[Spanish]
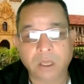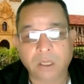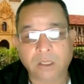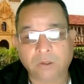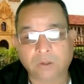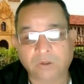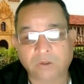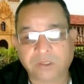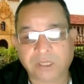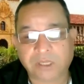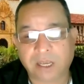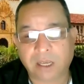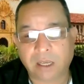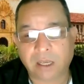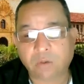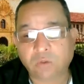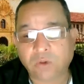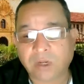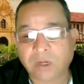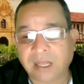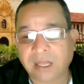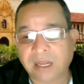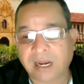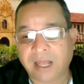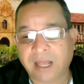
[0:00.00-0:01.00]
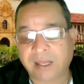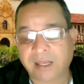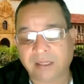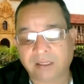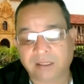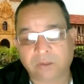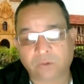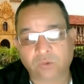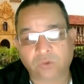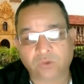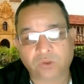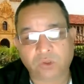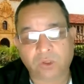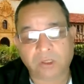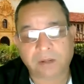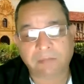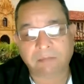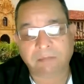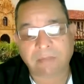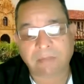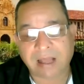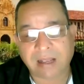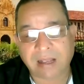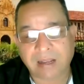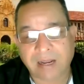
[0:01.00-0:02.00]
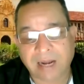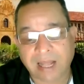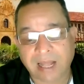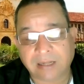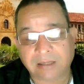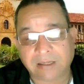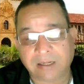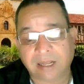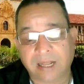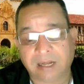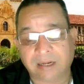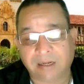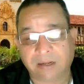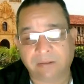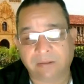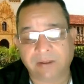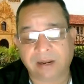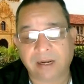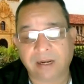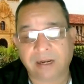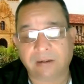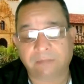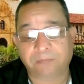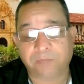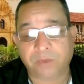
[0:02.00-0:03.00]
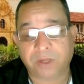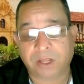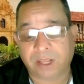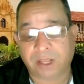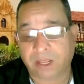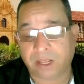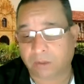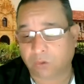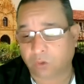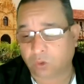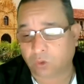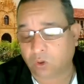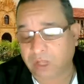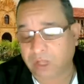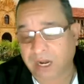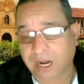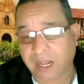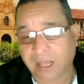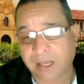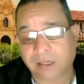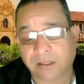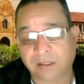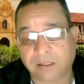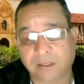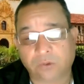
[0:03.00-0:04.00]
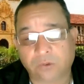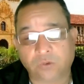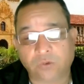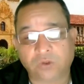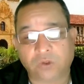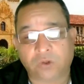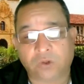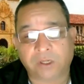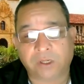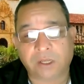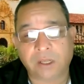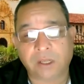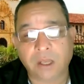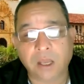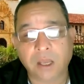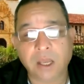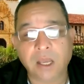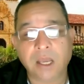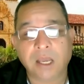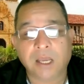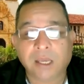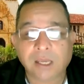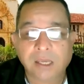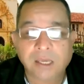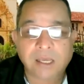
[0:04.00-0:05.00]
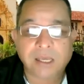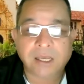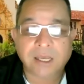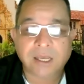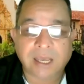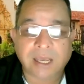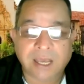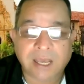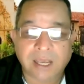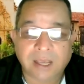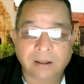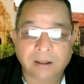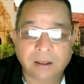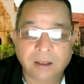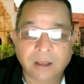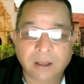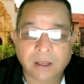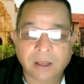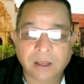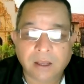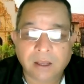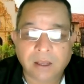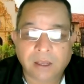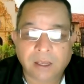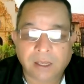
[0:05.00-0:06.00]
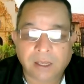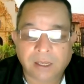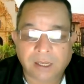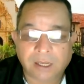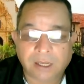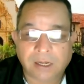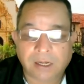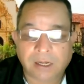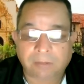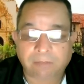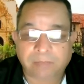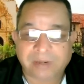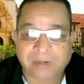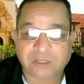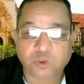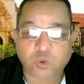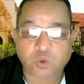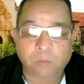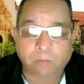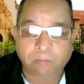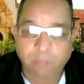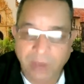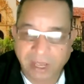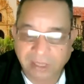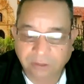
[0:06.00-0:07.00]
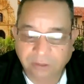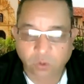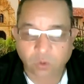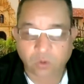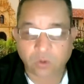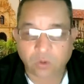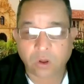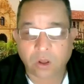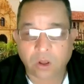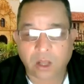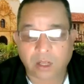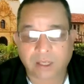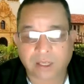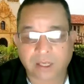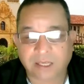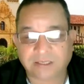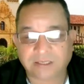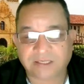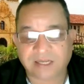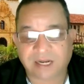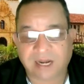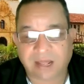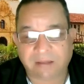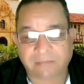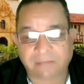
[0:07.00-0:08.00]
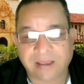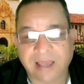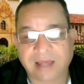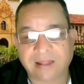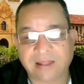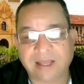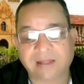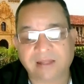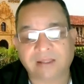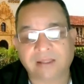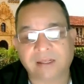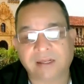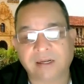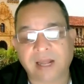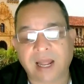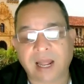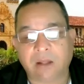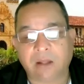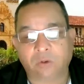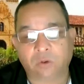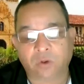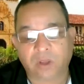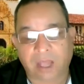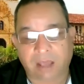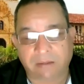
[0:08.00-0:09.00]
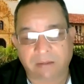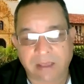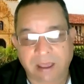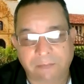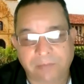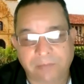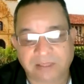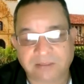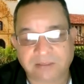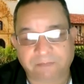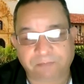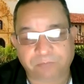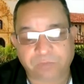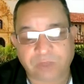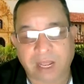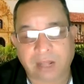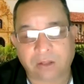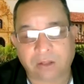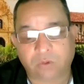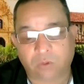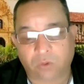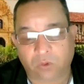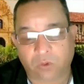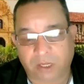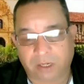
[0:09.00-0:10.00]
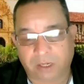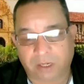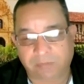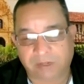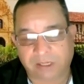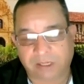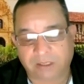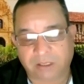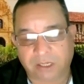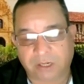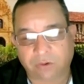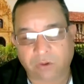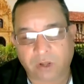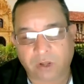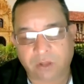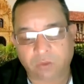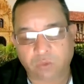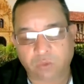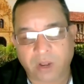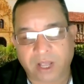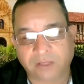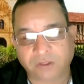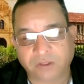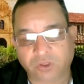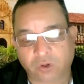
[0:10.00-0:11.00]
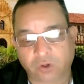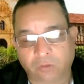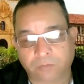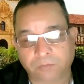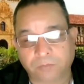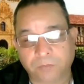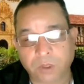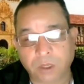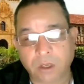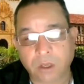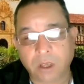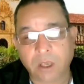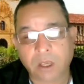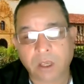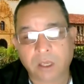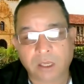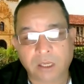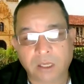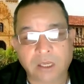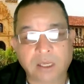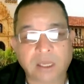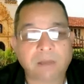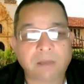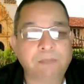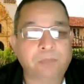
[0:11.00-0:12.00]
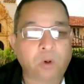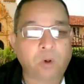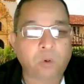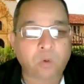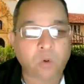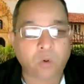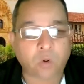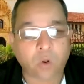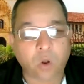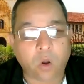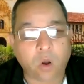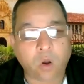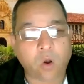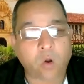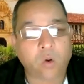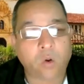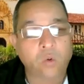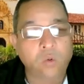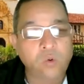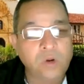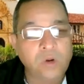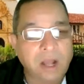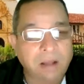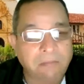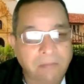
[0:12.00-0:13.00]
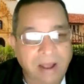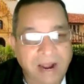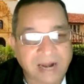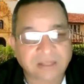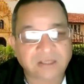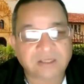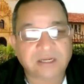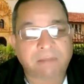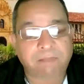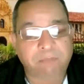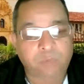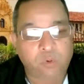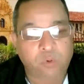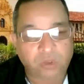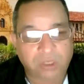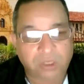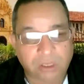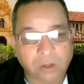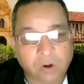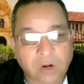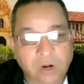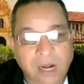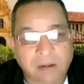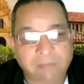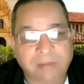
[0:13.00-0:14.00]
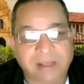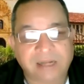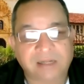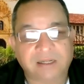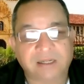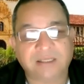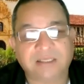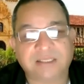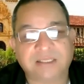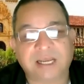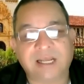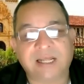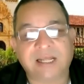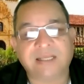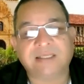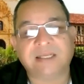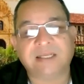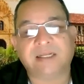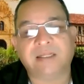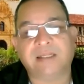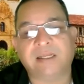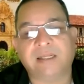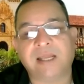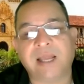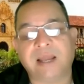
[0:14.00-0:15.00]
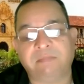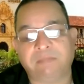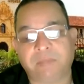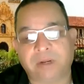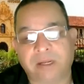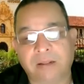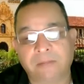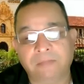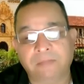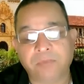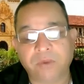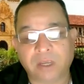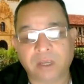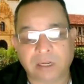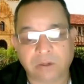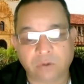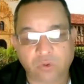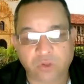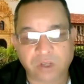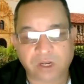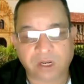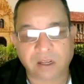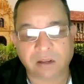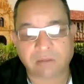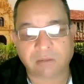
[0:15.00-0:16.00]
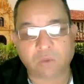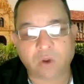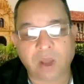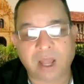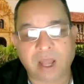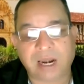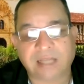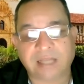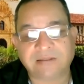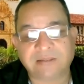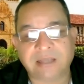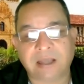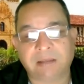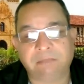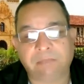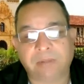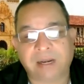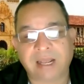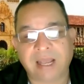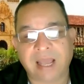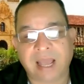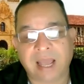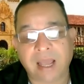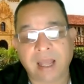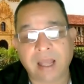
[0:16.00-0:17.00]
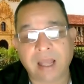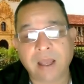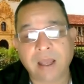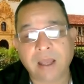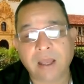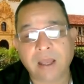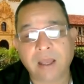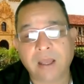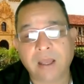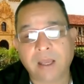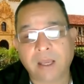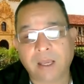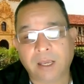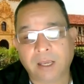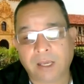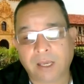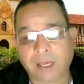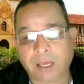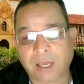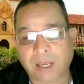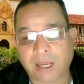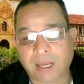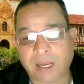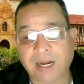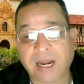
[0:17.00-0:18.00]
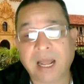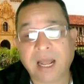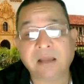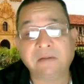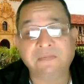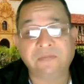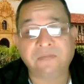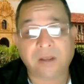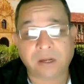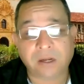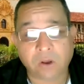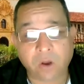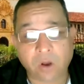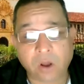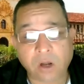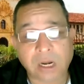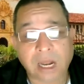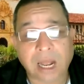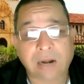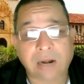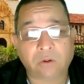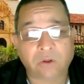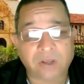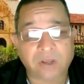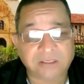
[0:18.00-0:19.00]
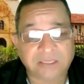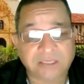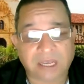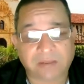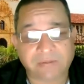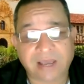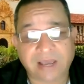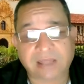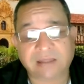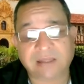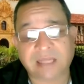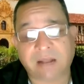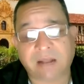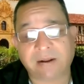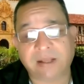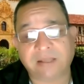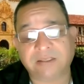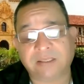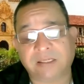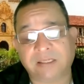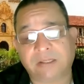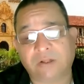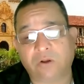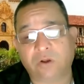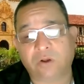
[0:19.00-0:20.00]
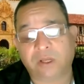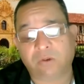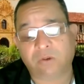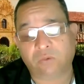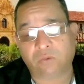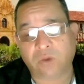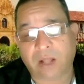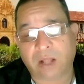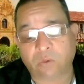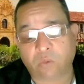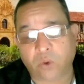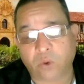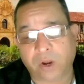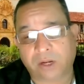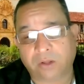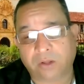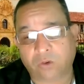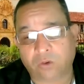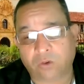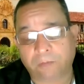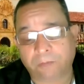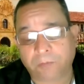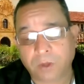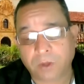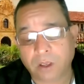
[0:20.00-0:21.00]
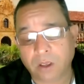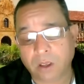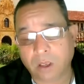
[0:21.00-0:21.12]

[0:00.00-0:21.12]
Entonces, es una de las instituciones más grandes a nivel de todas las instituciones y que el presupuesto que se le había destinado, que había presentado el Ministerio de Educación y que provocó una marcha posterior al 26 de septiembre, que nos dirigimos a la Asamblea, eh, era inferior a lo que se había establecido en un acuerdo